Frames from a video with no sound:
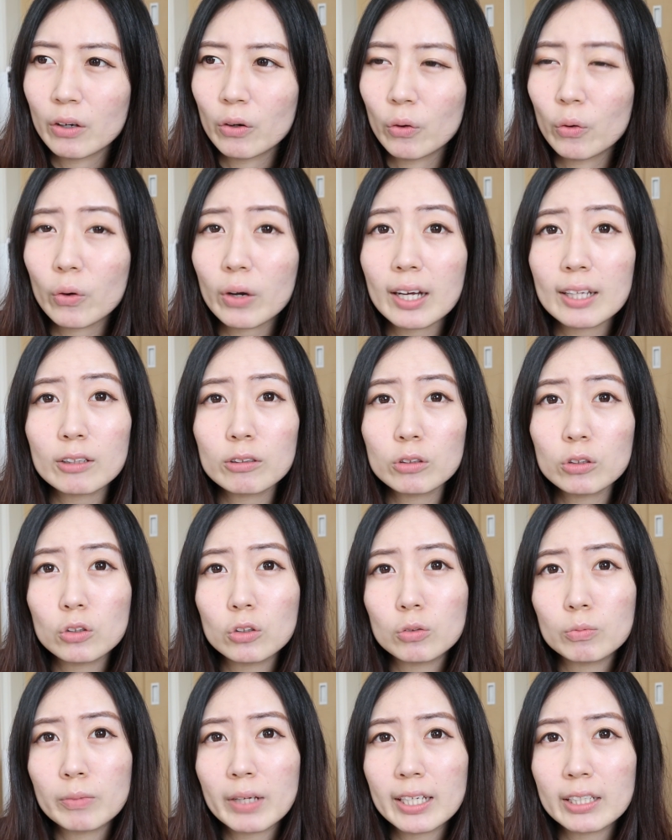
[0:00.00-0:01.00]
他の
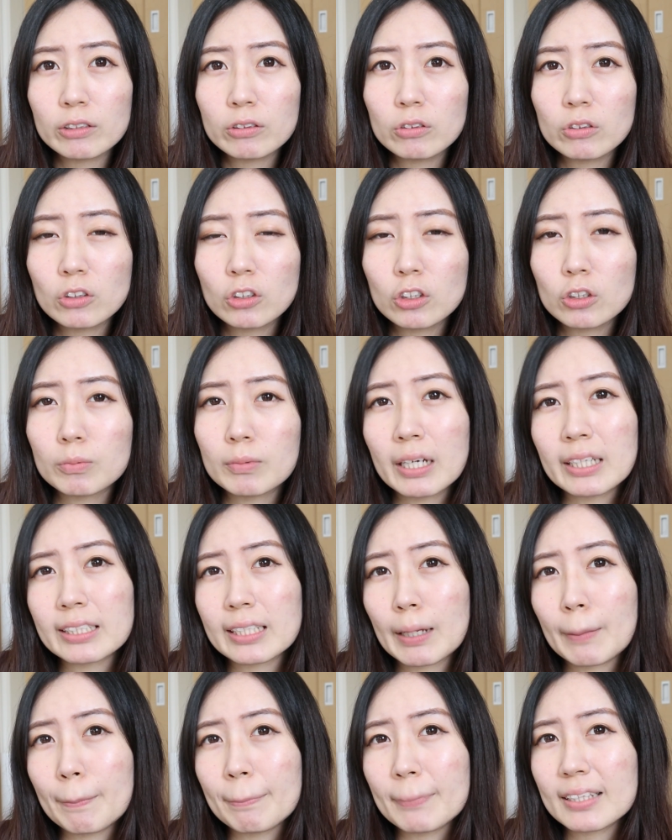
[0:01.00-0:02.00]
有名 YouTuber
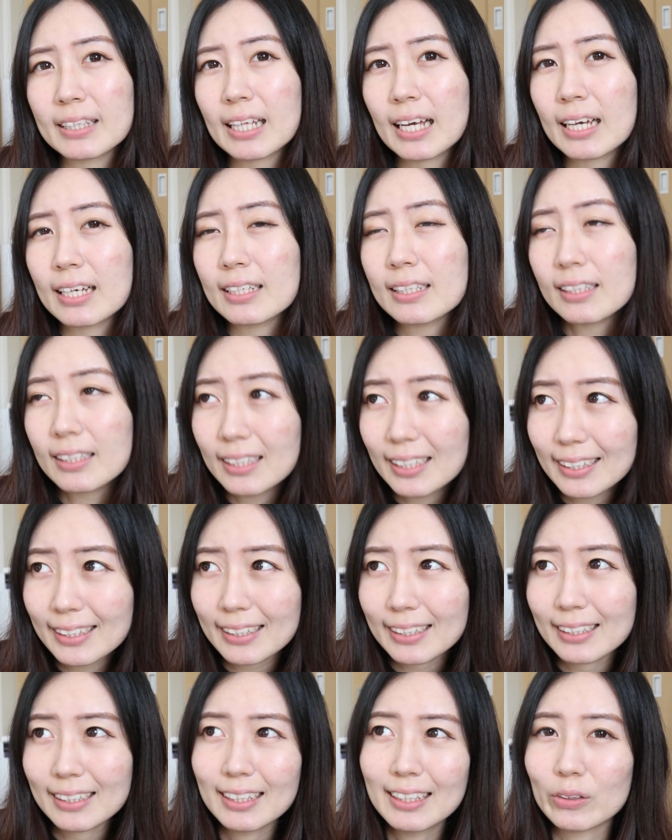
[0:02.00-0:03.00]
さんみたい
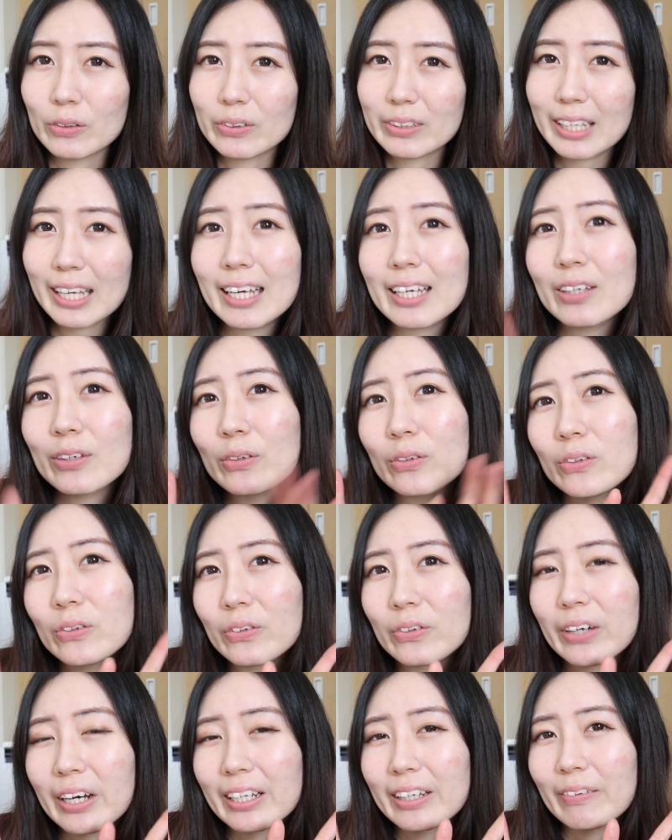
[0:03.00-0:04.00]
に提供
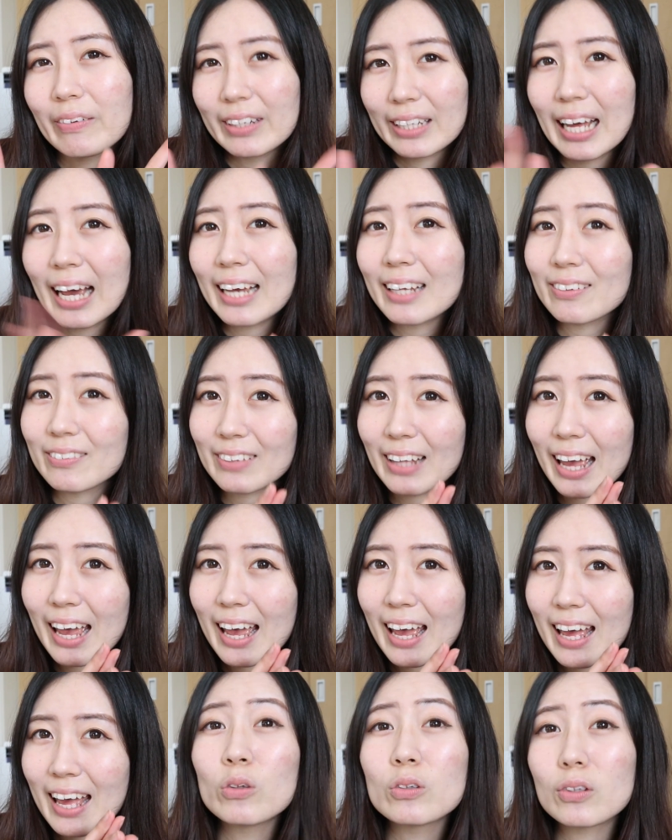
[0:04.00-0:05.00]
動画ではないので、
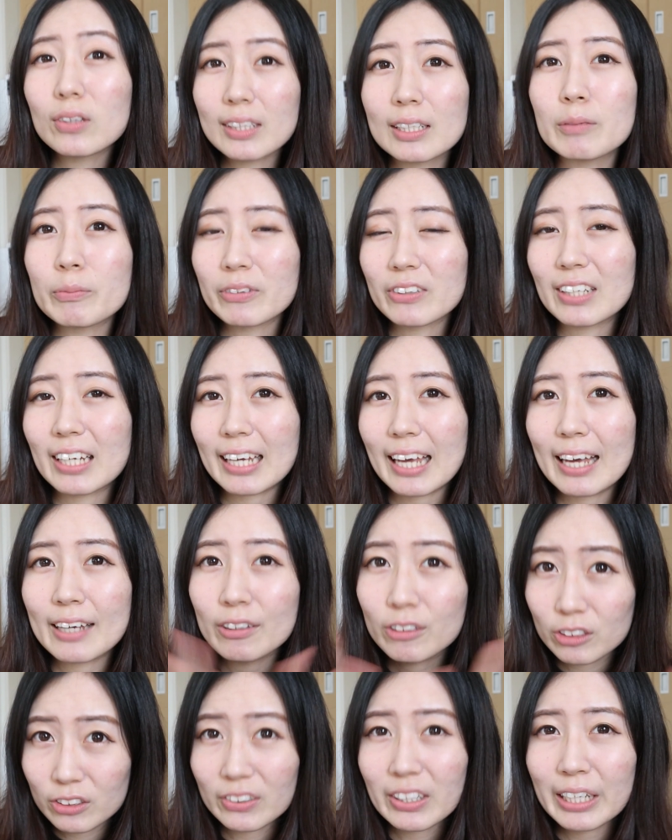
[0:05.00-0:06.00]
本当にいいものだけ
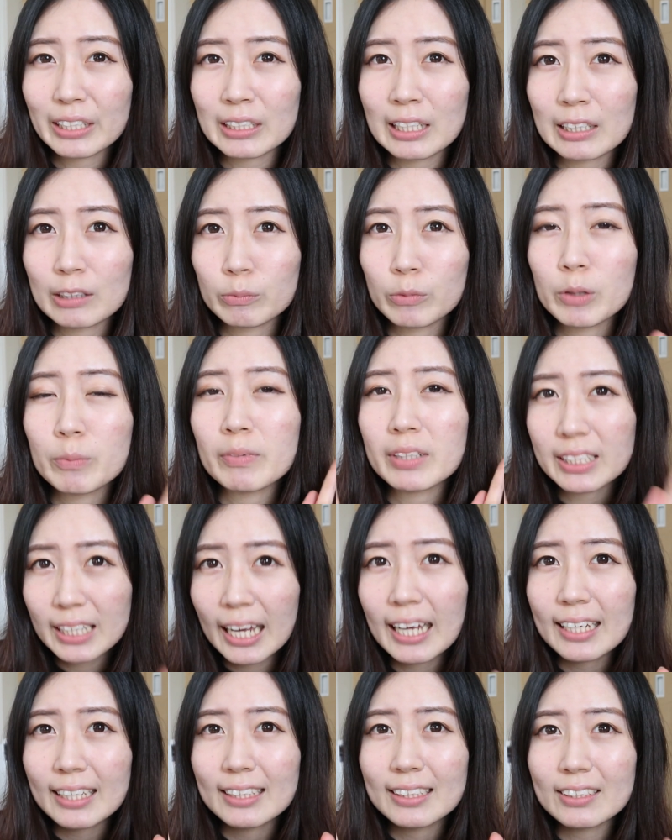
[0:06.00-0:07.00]
ご紹介したいと思います。
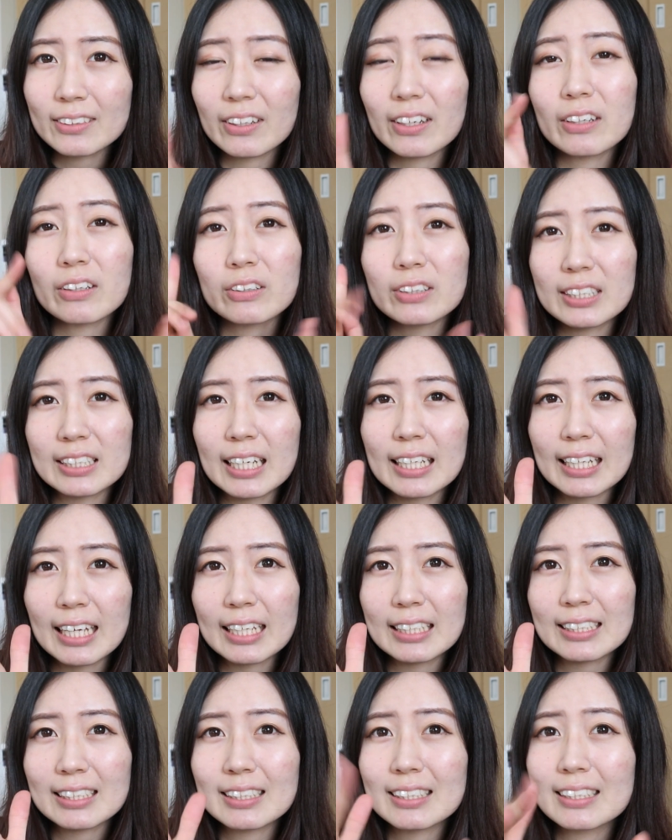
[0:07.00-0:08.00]
はい、それはこちらです。